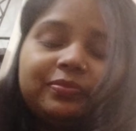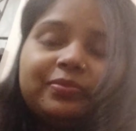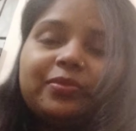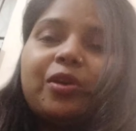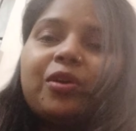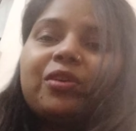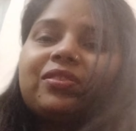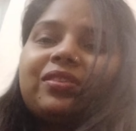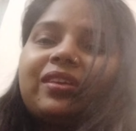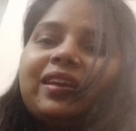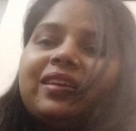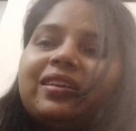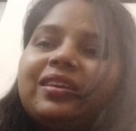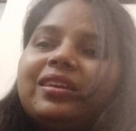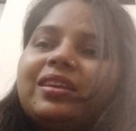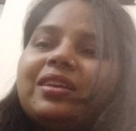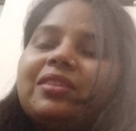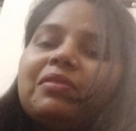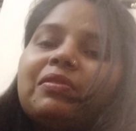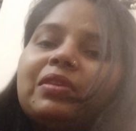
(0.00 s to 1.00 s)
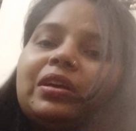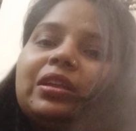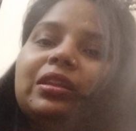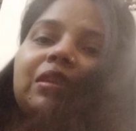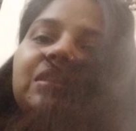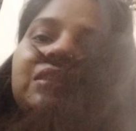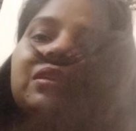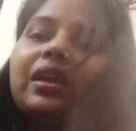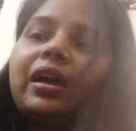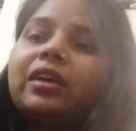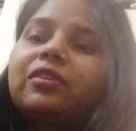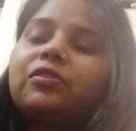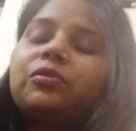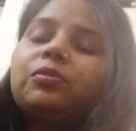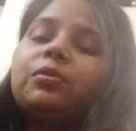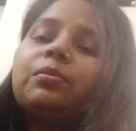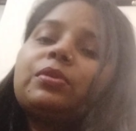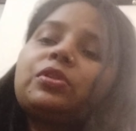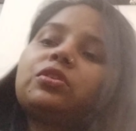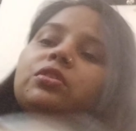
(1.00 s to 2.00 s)
ब्लॉग्स आएंगे दिवाली खास
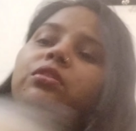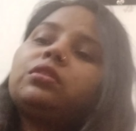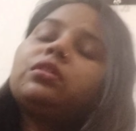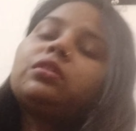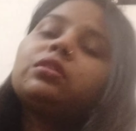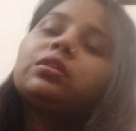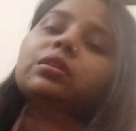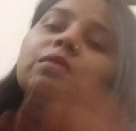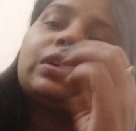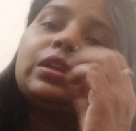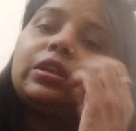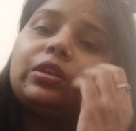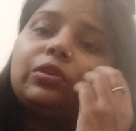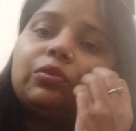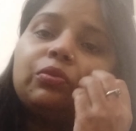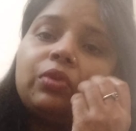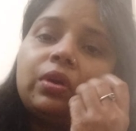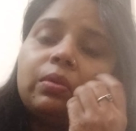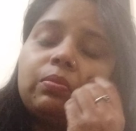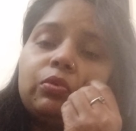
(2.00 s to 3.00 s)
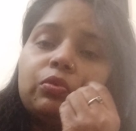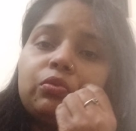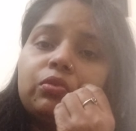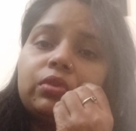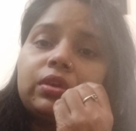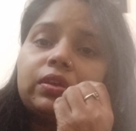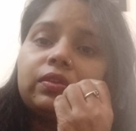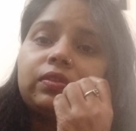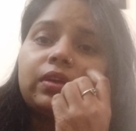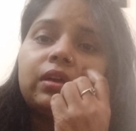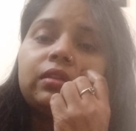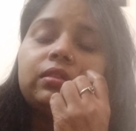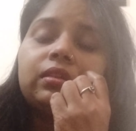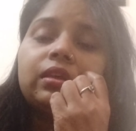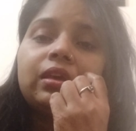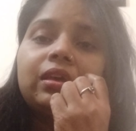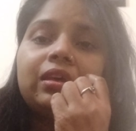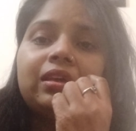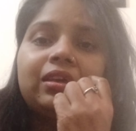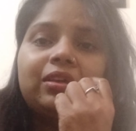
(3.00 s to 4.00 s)
भी मैं शेयर करने वाली हूँ आप लोगों के
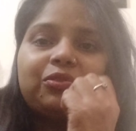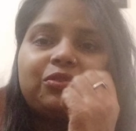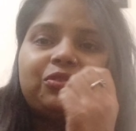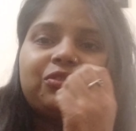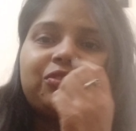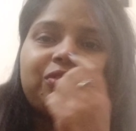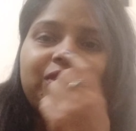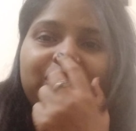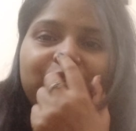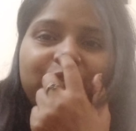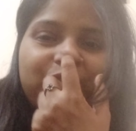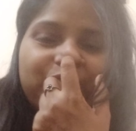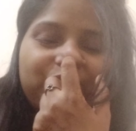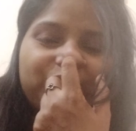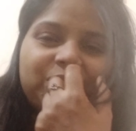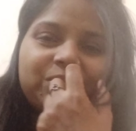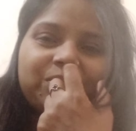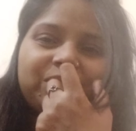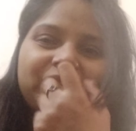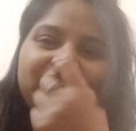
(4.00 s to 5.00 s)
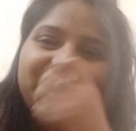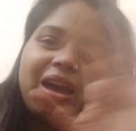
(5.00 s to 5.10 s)
साथ सो स्टे ट्यून विद मी